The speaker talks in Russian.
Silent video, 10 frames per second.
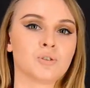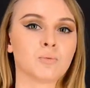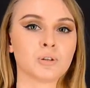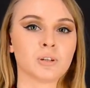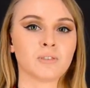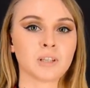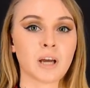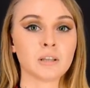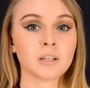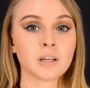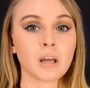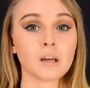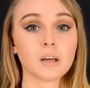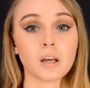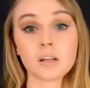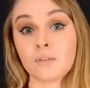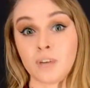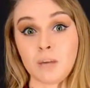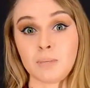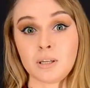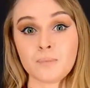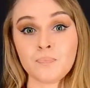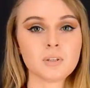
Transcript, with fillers: чего не хватает игре, это времени.